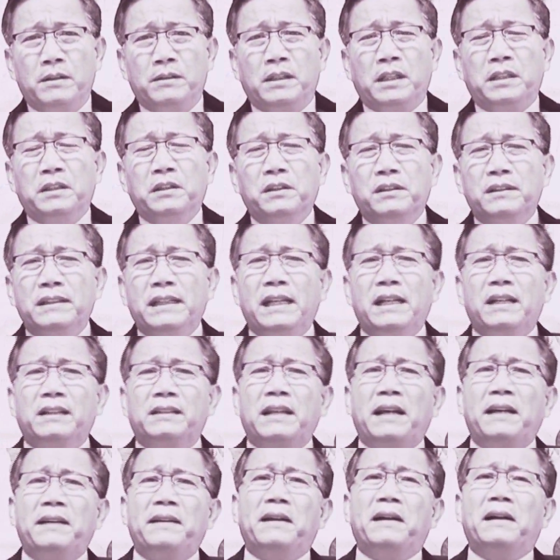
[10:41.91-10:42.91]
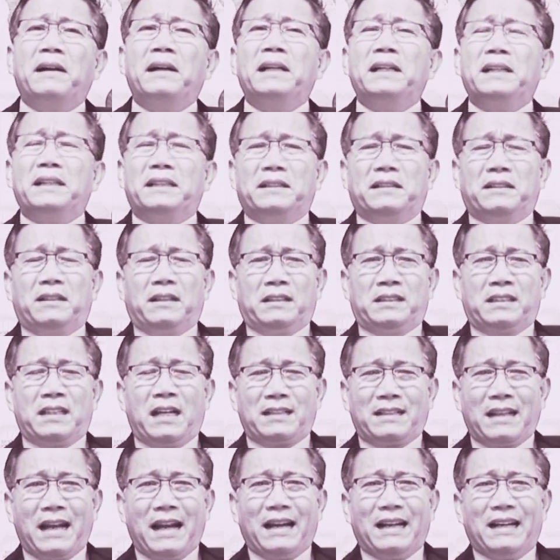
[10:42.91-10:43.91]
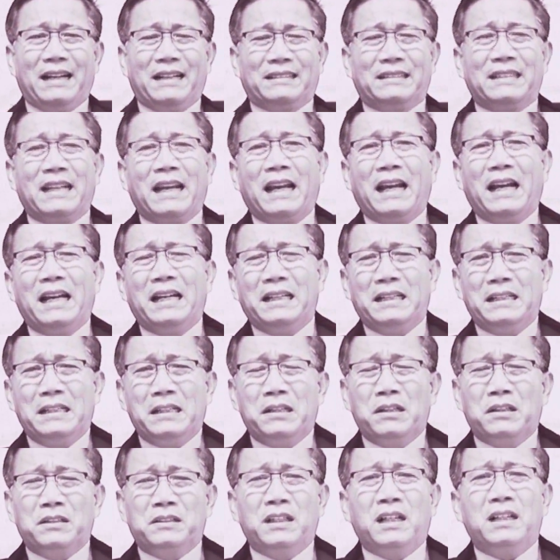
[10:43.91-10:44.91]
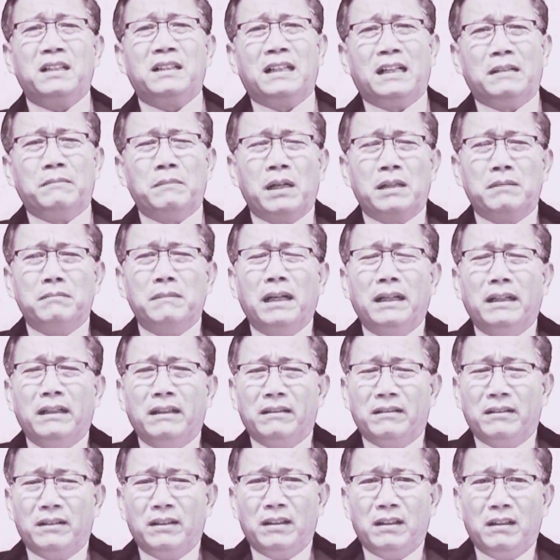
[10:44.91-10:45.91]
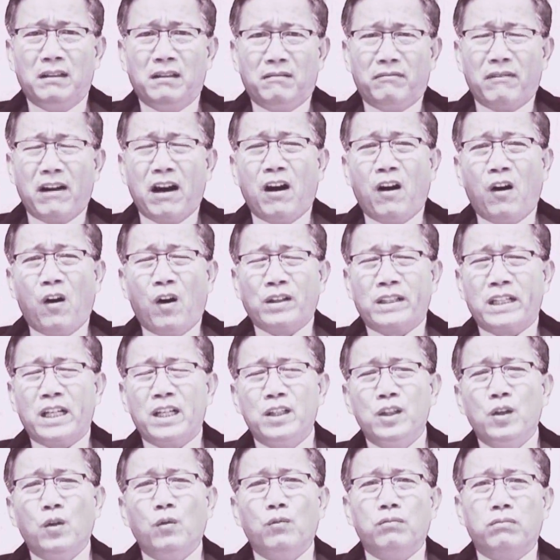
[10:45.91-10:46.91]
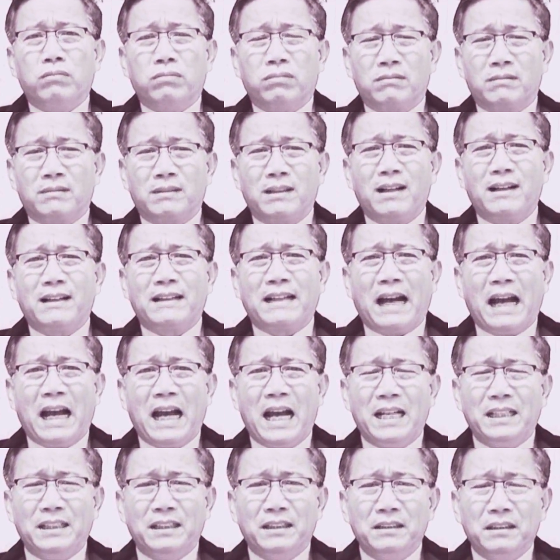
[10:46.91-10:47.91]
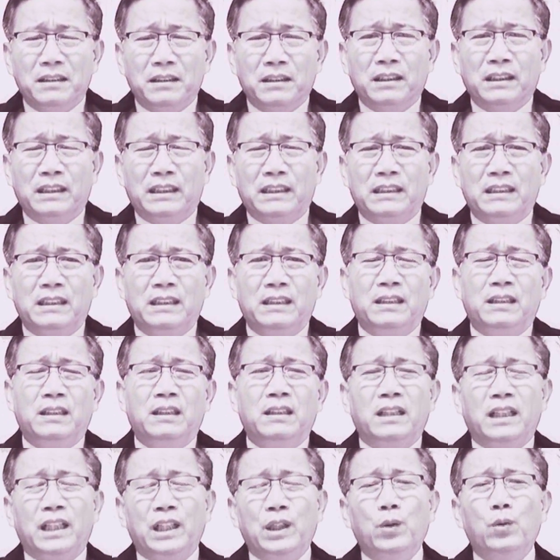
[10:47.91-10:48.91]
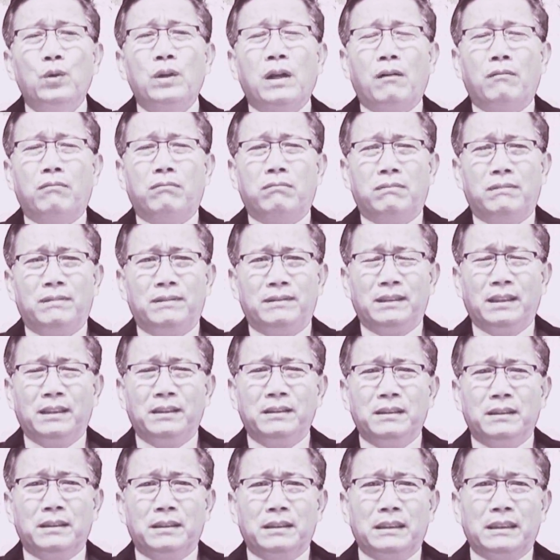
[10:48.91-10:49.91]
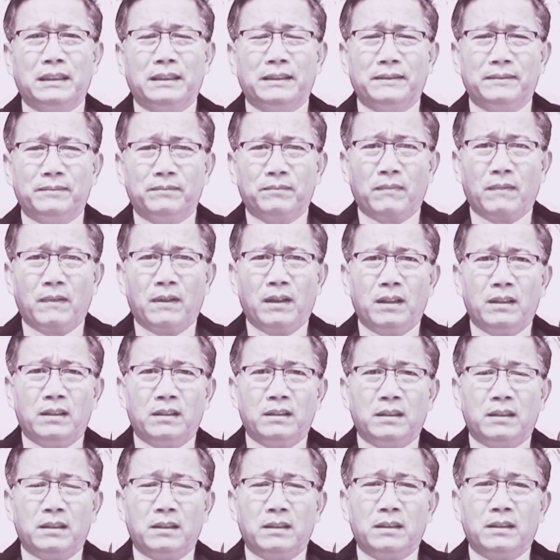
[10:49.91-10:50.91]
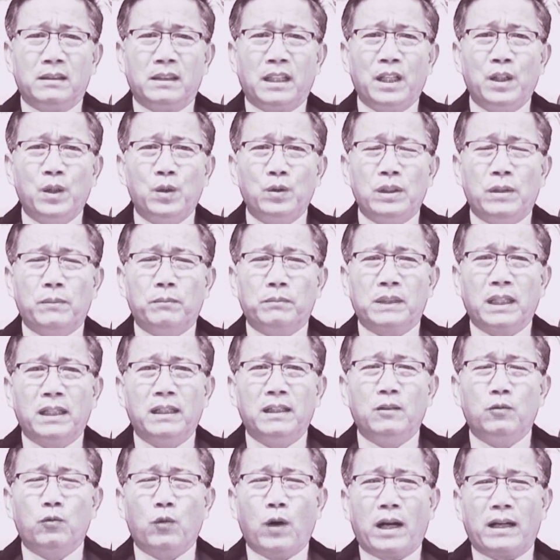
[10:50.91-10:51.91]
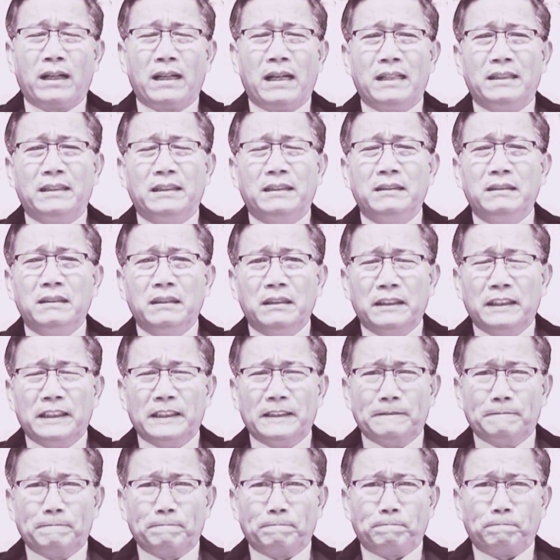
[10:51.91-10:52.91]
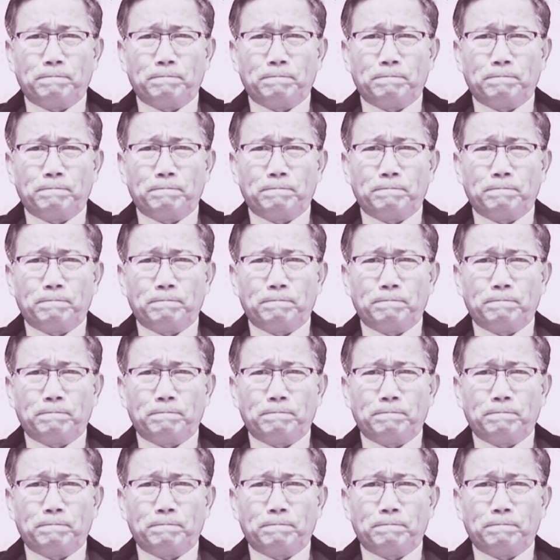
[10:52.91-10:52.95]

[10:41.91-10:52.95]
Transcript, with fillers: thì đương nhiên thế giới sa tăng sẽ rất là bực mình và họ sẽ dùng tất cả những người yếu lòng những người thiếu niềm tin hoặc là những người